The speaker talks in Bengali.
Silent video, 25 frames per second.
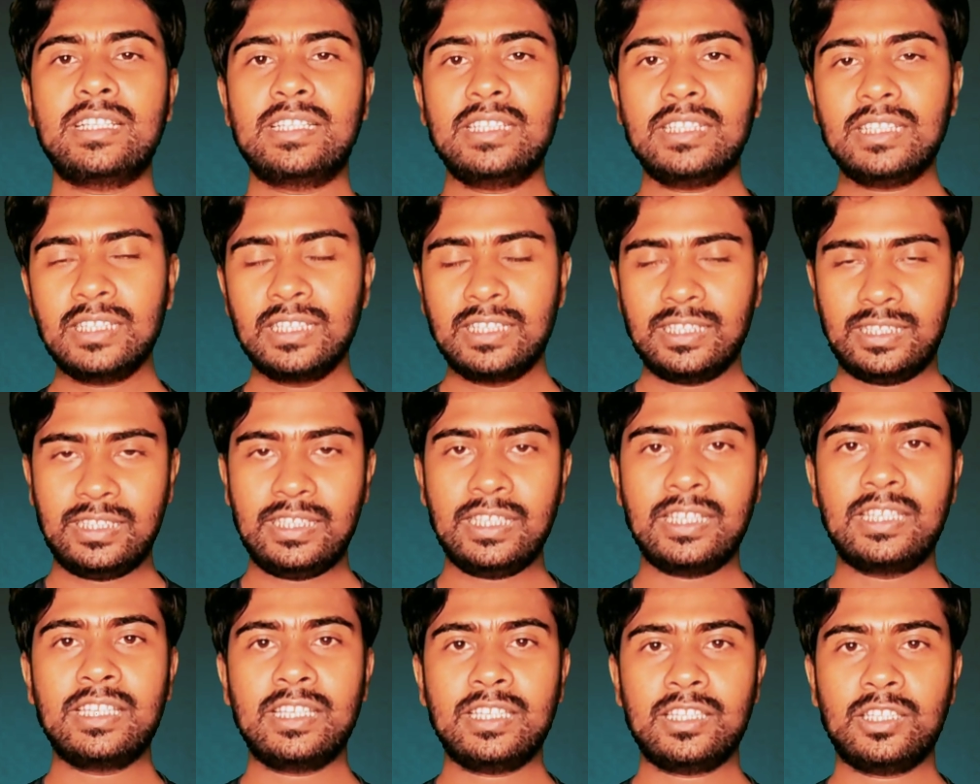সেটি
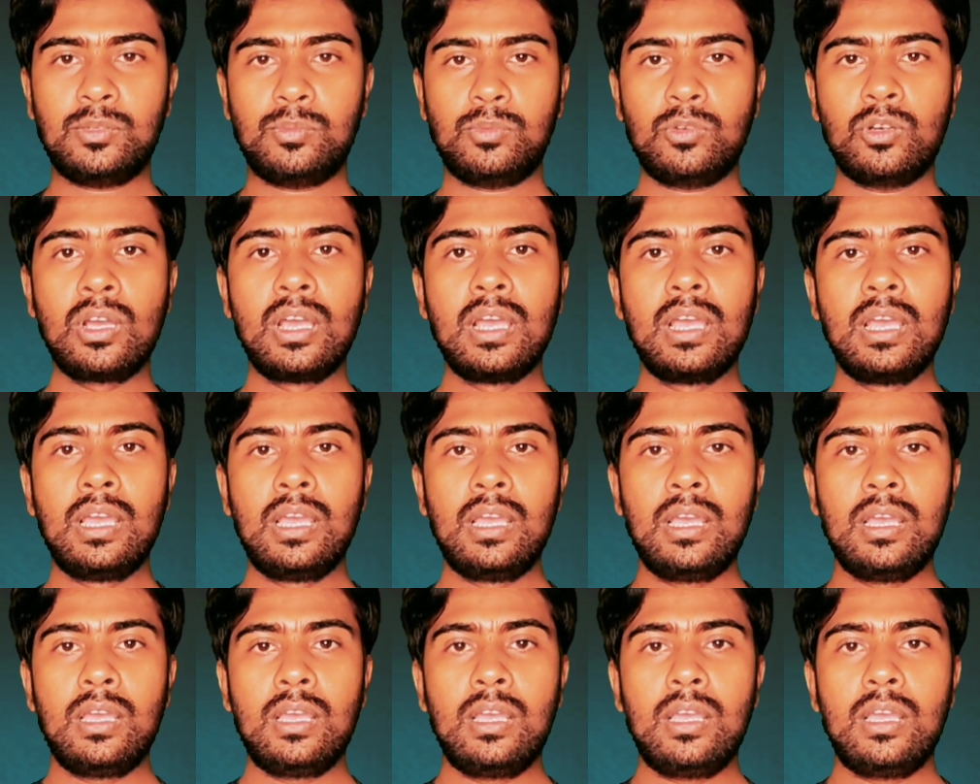দেখিয়ে দেব
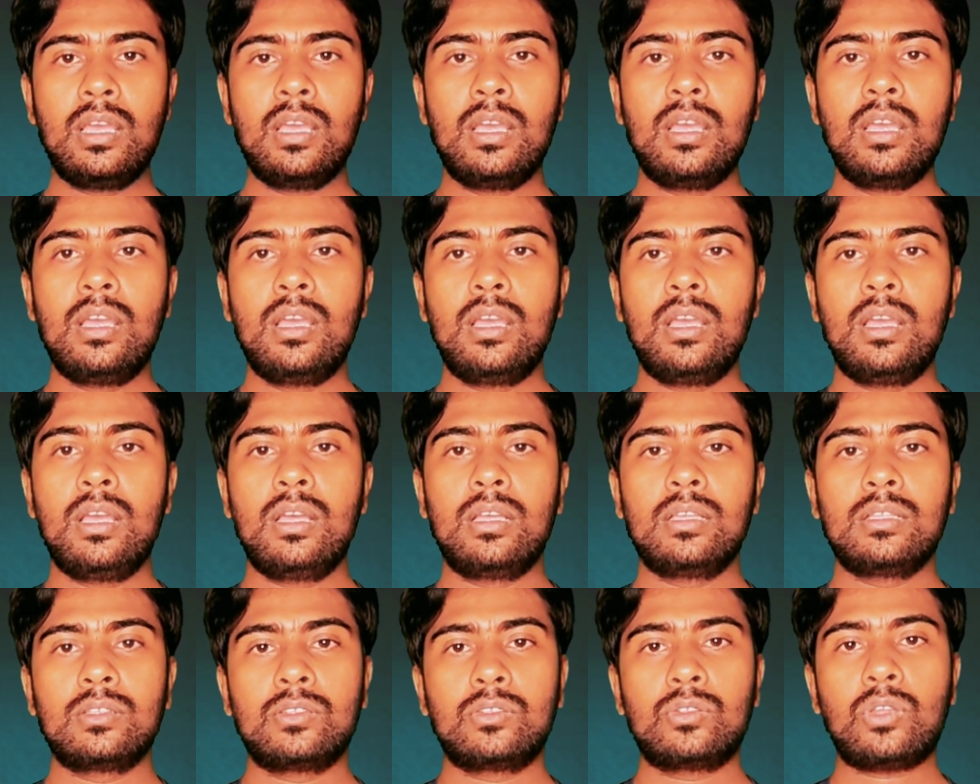
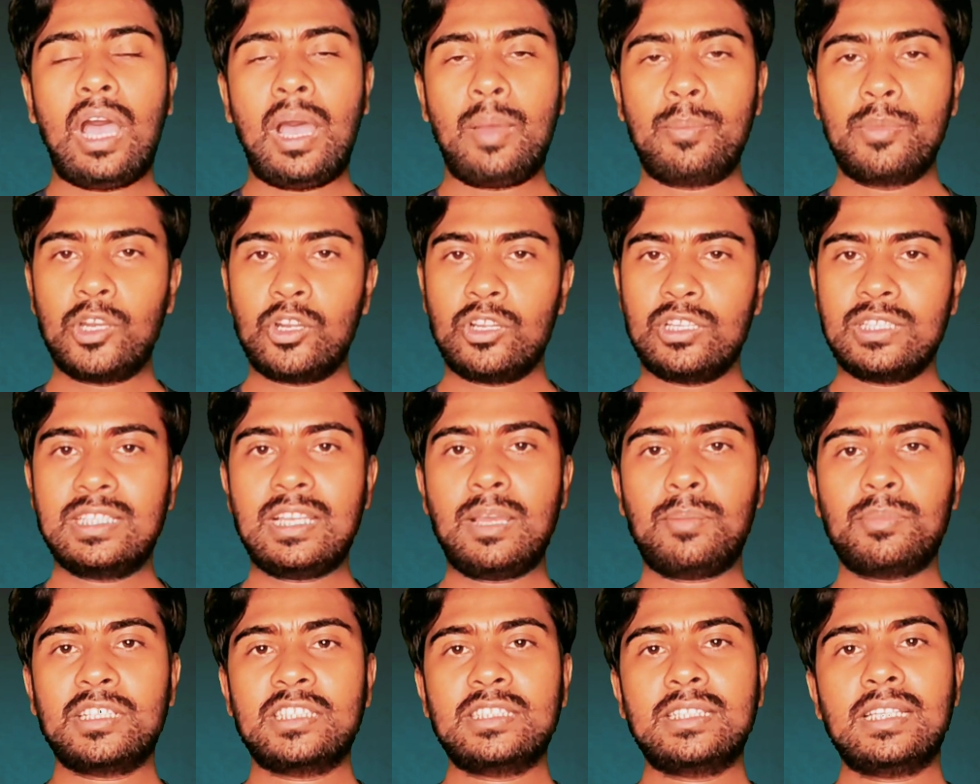তো আমি
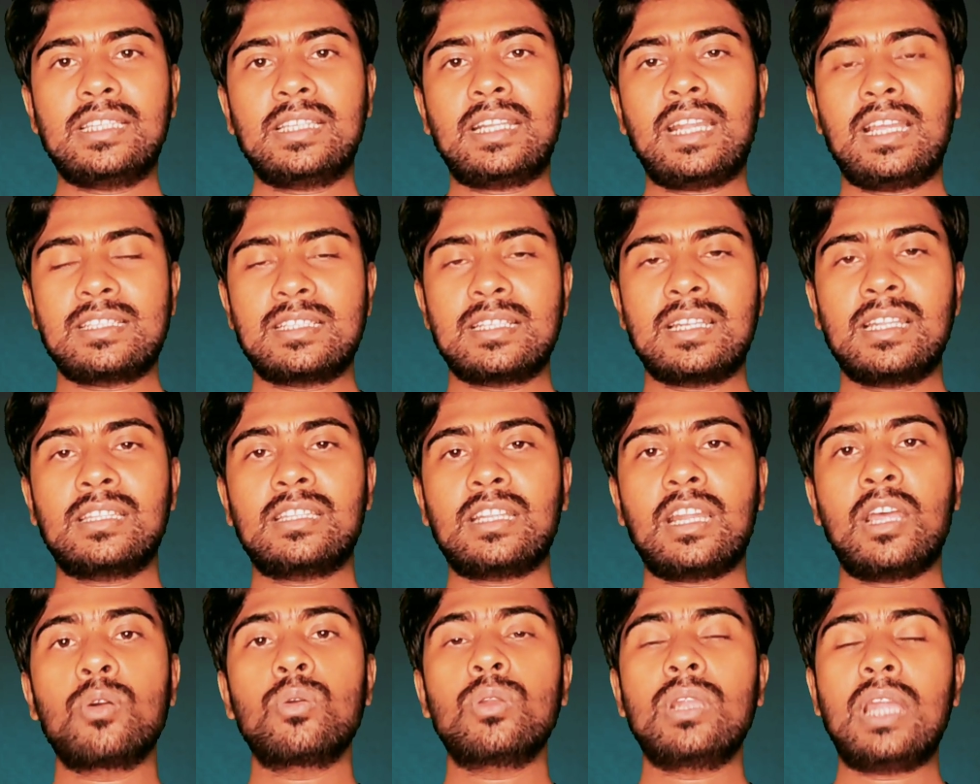রয়েছি আপনাদের সাথে
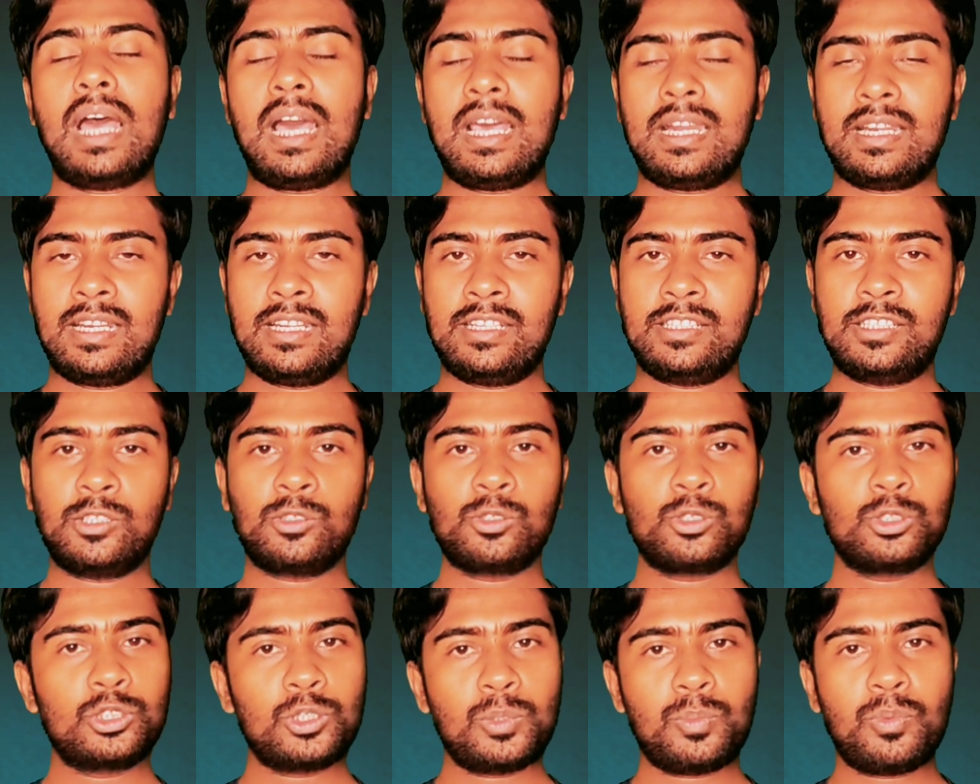রাসলাত রাহুল আর
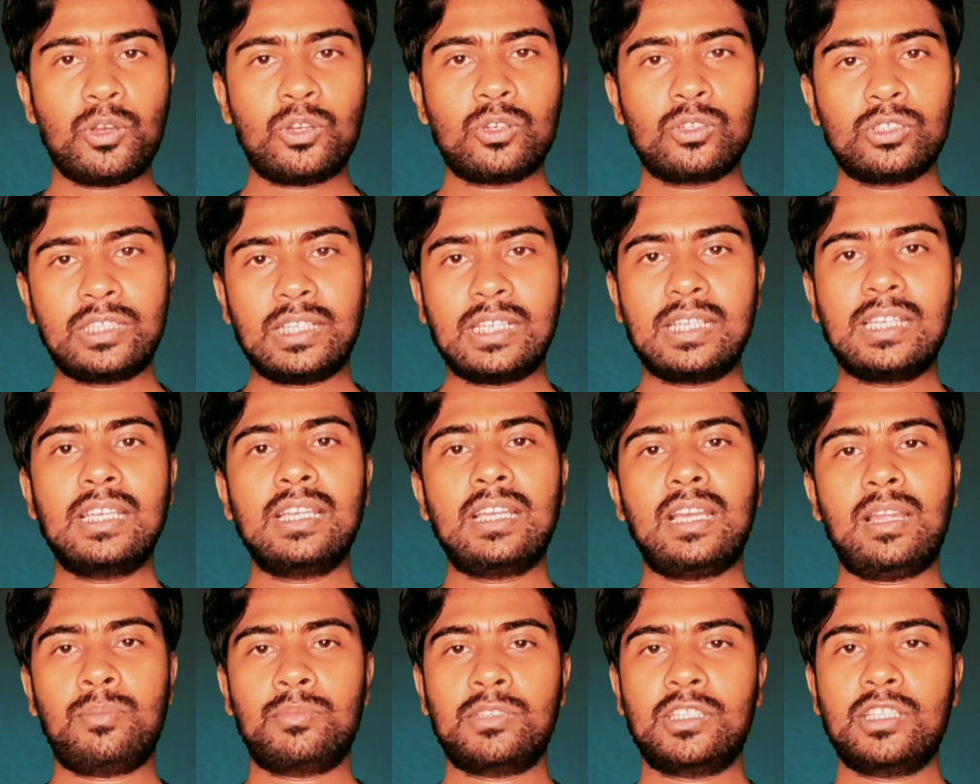টেকনোলজির পক্ষ
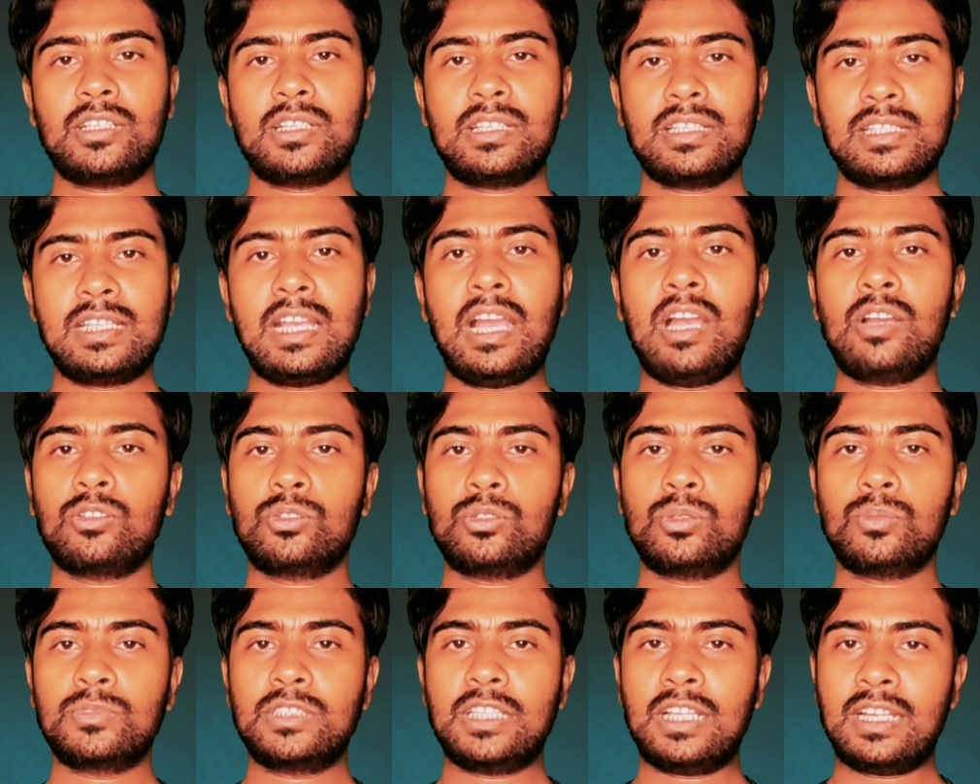থেকে আমাদেরকে
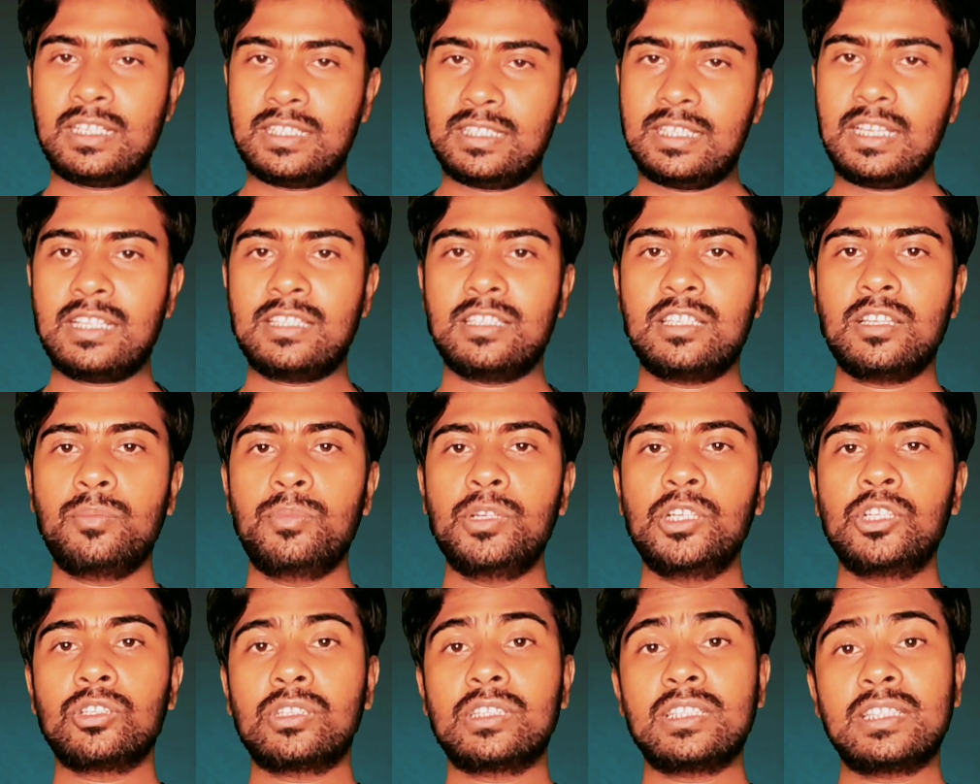স্বাগতম জানাচ্ছি
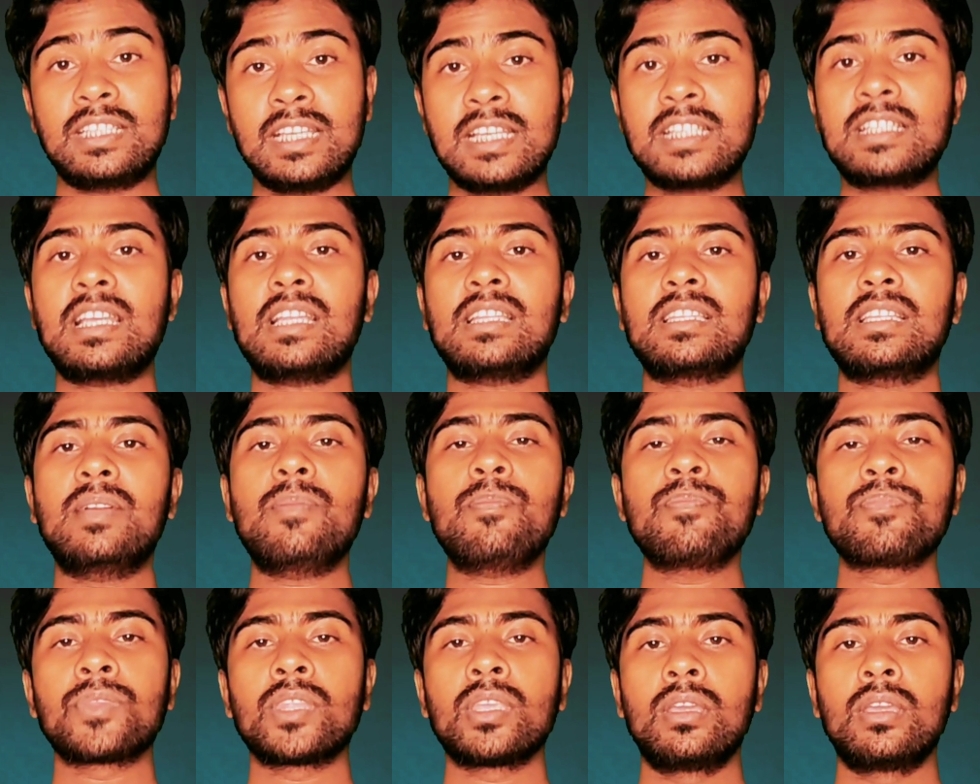আজকের ভিডিওতে সেই সাথে